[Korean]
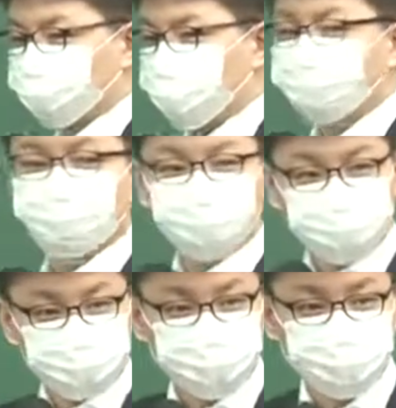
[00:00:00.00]
만드신 거
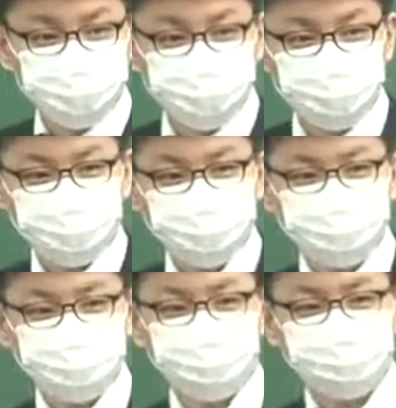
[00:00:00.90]
있죠, 여러분들이
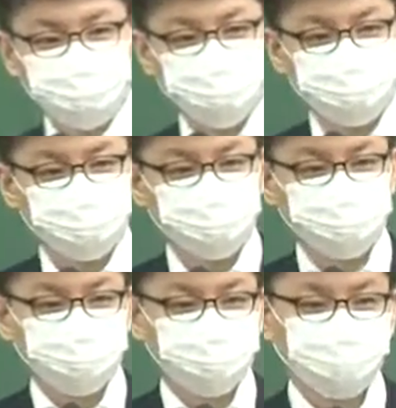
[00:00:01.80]
결제 받은 거.
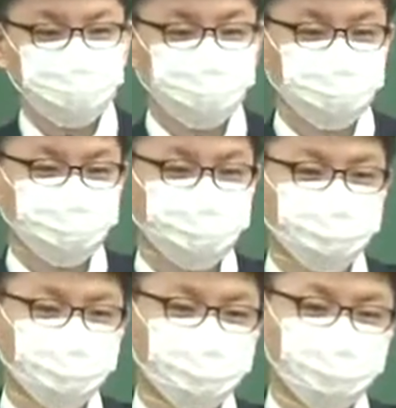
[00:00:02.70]
그거 다
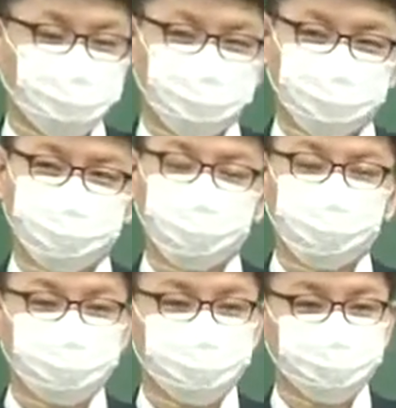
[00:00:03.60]

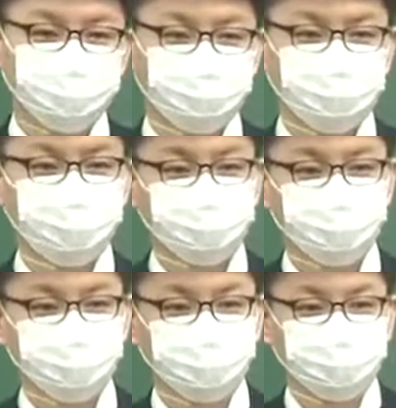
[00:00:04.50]
공개율을 다
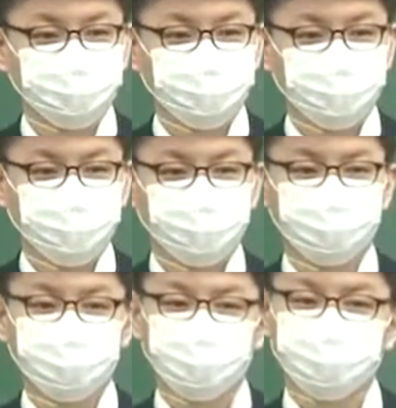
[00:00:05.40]
체크해요.
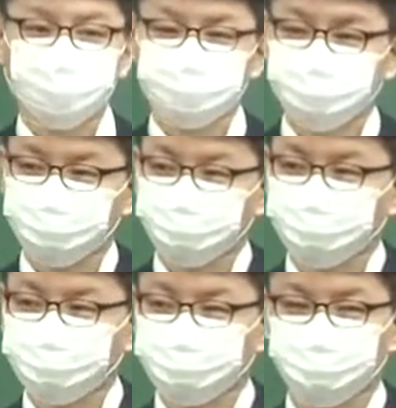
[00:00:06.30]
공개율 얼마 이상
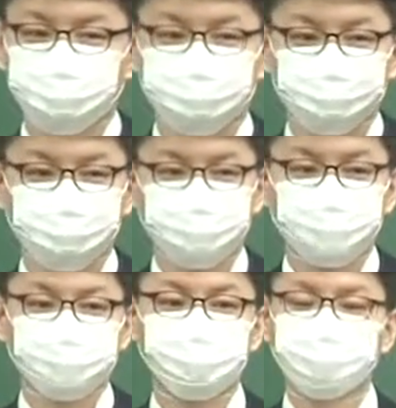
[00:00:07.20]
올려야 된다.
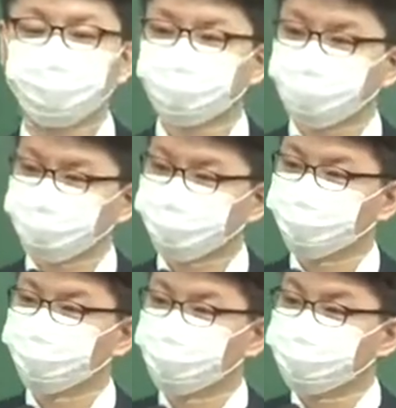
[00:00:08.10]
물론 비공개
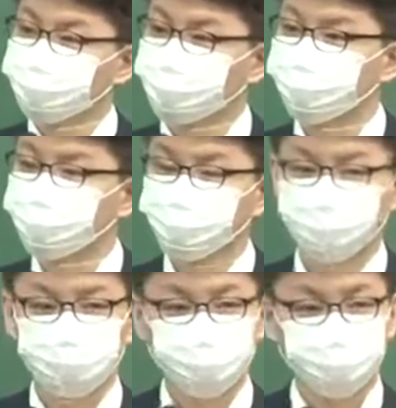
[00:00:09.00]
정보도 꽤 있어요. 내부적인
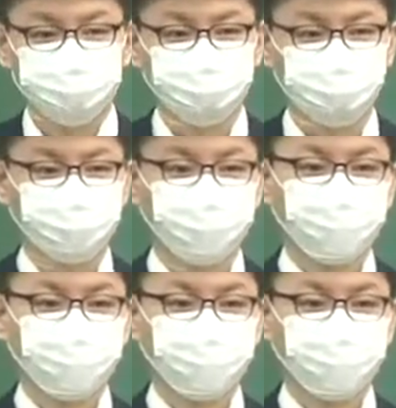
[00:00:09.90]
검토 과정이나